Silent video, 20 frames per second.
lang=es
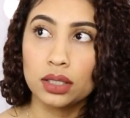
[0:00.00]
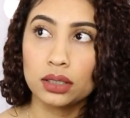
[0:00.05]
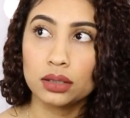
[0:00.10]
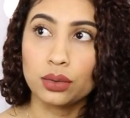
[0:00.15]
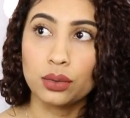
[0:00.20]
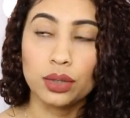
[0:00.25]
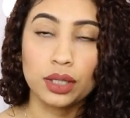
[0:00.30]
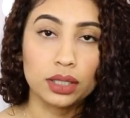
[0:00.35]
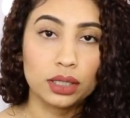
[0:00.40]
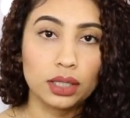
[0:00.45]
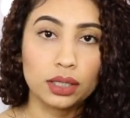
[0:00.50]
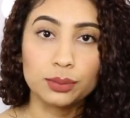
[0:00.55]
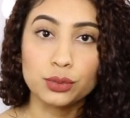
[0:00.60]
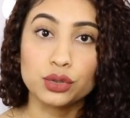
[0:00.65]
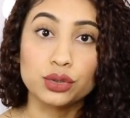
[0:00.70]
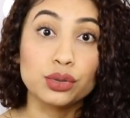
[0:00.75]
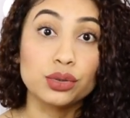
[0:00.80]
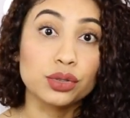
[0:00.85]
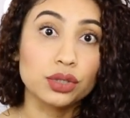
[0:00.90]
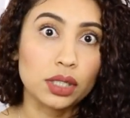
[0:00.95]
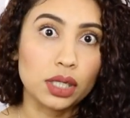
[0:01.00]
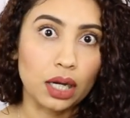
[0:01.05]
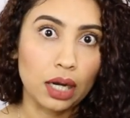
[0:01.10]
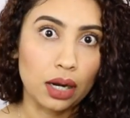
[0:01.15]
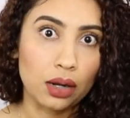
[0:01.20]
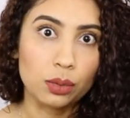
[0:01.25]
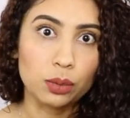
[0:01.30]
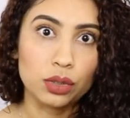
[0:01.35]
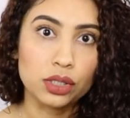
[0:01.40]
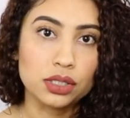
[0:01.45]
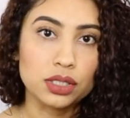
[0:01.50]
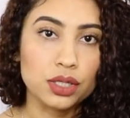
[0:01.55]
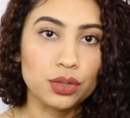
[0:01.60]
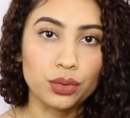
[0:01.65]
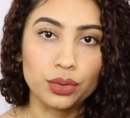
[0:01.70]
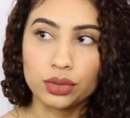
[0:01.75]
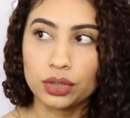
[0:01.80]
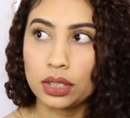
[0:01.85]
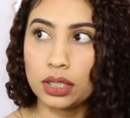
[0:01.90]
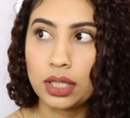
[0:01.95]
con que tenemos todo cerca. Como les digo,
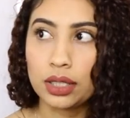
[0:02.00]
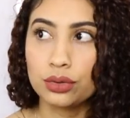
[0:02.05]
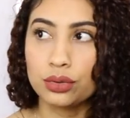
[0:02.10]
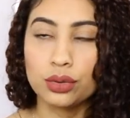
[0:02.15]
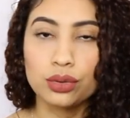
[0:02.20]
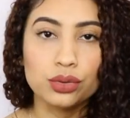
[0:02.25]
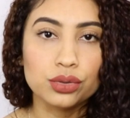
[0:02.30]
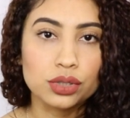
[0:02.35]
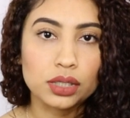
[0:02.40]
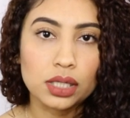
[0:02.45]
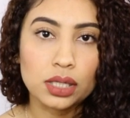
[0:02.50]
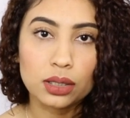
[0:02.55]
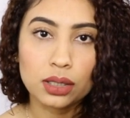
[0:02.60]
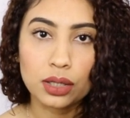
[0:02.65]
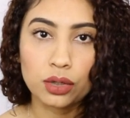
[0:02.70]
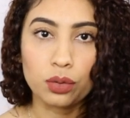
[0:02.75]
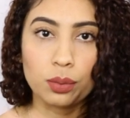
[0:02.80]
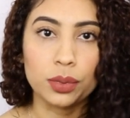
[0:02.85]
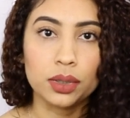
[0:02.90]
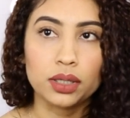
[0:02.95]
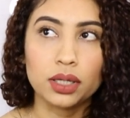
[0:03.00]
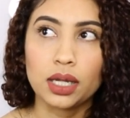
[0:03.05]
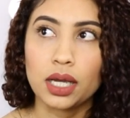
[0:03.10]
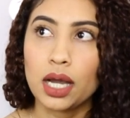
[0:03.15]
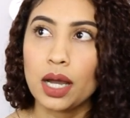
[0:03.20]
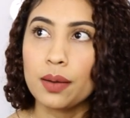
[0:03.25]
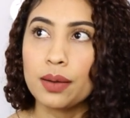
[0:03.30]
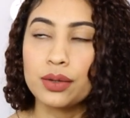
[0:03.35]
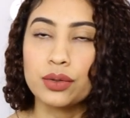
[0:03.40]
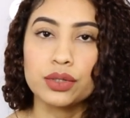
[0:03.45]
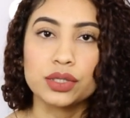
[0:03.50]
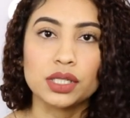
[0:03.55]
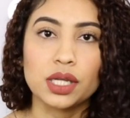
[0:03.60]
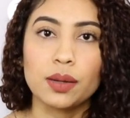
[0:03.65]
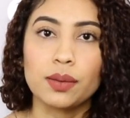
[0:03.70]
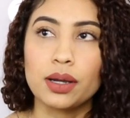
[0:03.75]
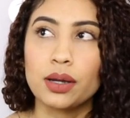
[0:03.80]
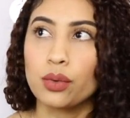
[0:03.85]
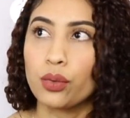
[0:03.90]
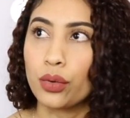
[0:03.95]
yo tenía todo cerca, no manejaba, yo
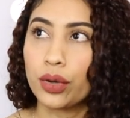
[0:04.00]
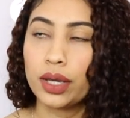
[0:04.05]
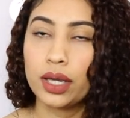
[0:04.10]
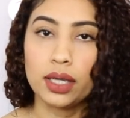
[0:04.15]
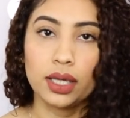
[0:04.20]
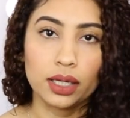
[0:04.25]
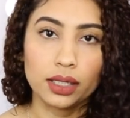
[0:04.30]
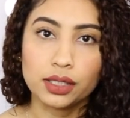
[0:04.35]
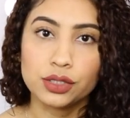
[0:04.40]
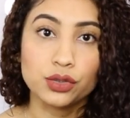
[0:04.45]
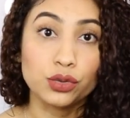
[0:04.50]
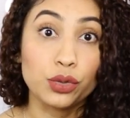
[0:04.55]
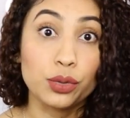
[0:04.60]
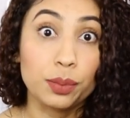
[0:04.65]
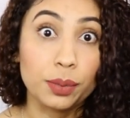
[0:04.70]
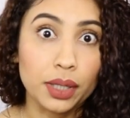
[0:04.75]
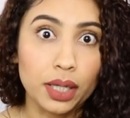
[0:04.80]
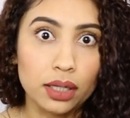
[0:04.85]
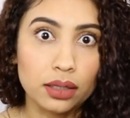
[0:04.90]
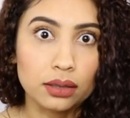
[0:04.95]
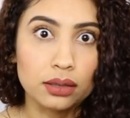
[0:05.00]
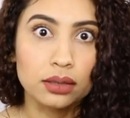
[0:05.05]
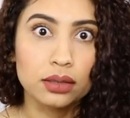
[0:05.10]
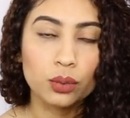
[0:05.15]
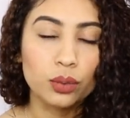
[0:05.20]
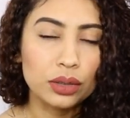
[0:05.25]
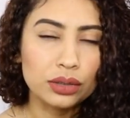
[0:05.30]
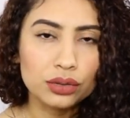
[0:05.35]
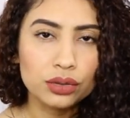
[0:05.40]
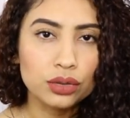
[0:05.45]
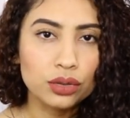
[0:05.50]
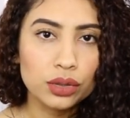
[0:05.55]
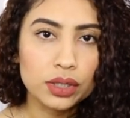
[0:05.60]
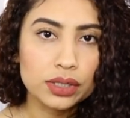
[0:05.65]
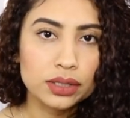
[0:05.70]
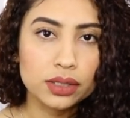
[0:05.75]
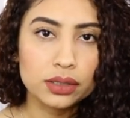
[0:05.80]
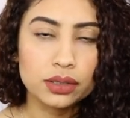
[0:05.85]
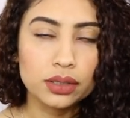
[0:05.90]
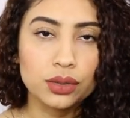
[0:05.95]
estaba, ok, aquí estoy bien. Cuando no
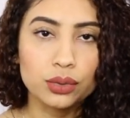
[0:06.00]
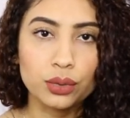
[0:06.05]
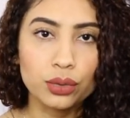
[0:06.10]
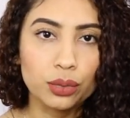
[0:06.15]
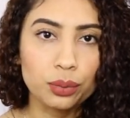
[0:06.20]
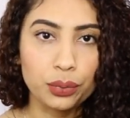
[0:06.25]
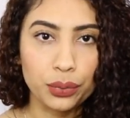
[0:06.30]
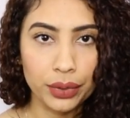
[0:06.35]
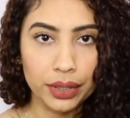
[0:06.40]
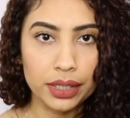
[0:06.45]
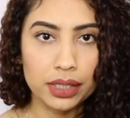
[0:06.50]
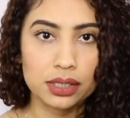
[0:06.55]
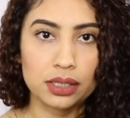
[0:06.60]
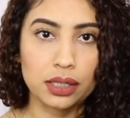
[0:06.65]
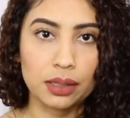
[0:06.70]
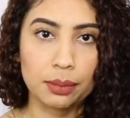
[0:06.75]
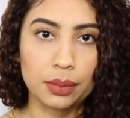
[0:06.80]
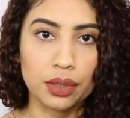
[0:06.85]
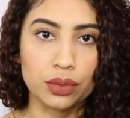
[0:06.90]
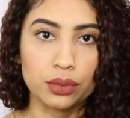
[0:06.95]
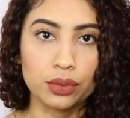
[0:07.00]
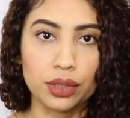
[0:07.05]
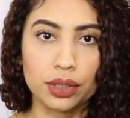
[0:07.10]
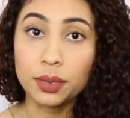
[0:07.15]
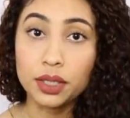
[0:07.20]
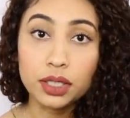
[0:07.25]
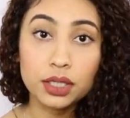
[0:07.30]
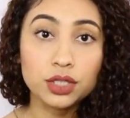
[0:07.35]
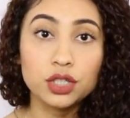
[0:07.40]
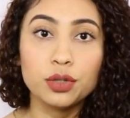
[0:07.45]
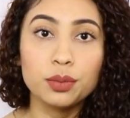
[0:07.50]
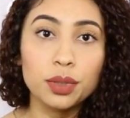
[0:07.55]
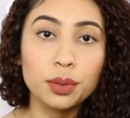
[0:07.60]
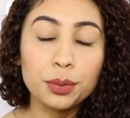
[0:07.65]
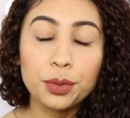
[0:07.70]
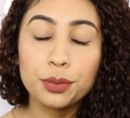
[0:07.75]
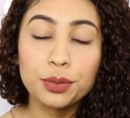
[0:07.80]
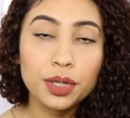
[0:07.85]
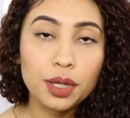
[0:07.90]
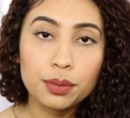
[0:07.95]
es así, uno puede estar mejor. Miren, yo me
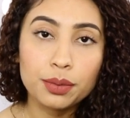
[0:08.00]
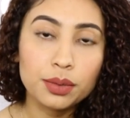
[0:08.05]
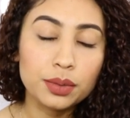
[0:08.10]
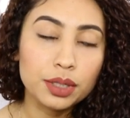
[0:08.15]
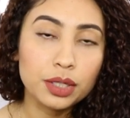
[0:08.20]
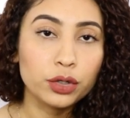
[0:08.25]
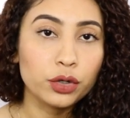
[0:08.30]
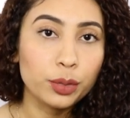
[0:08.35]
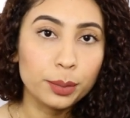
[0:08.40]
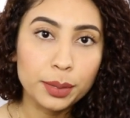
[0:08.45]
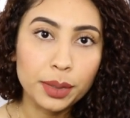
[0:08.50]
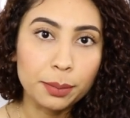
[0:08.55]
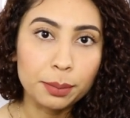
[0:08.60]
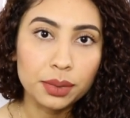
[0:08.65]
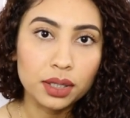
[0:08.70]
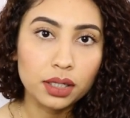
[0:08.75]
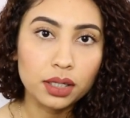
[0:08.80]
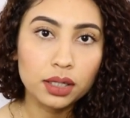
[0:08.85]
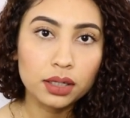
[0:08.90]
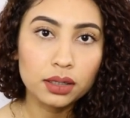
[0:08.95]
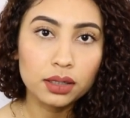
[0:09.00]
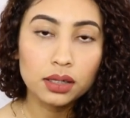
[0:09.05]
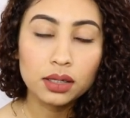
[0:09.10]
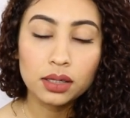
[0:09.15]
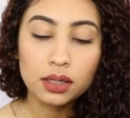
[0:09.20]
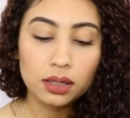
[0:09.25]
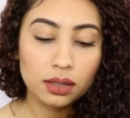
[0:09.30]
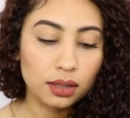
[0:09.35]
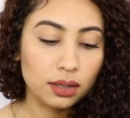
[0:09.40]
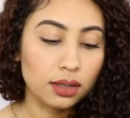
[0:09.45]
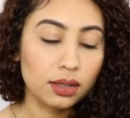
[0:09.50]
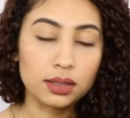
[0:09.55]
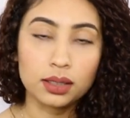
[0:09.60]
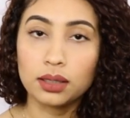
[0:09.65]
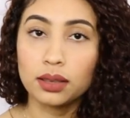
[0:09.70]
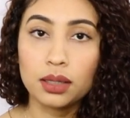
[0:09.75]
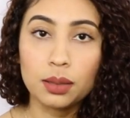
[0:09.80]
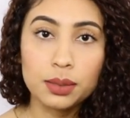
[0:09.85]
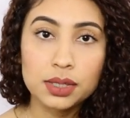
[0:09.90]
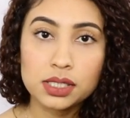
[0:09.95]
moví a vivir con mi amiga, la
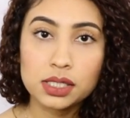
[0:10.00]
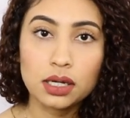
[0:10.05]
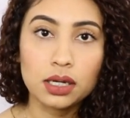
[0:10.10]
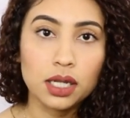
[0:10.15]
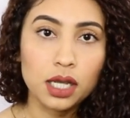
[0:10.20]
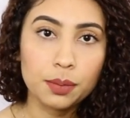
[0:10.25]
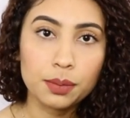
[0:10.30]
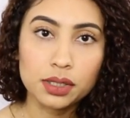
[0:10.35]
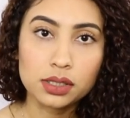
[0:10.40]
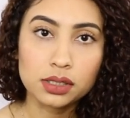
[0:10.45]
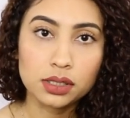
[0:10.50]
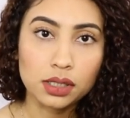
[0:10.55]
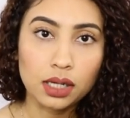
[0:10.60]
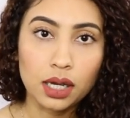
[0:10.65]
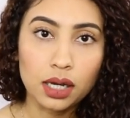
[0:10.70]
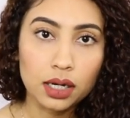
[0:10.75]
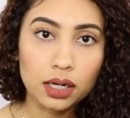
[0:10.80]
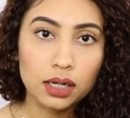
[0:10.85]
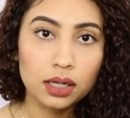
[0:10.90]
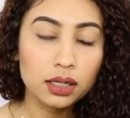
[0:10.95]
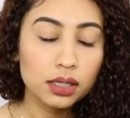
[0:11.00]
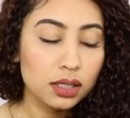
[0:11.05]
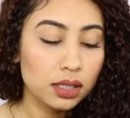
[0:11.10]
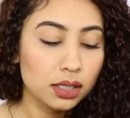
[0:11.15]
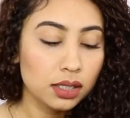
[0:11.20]
renta me salía más cara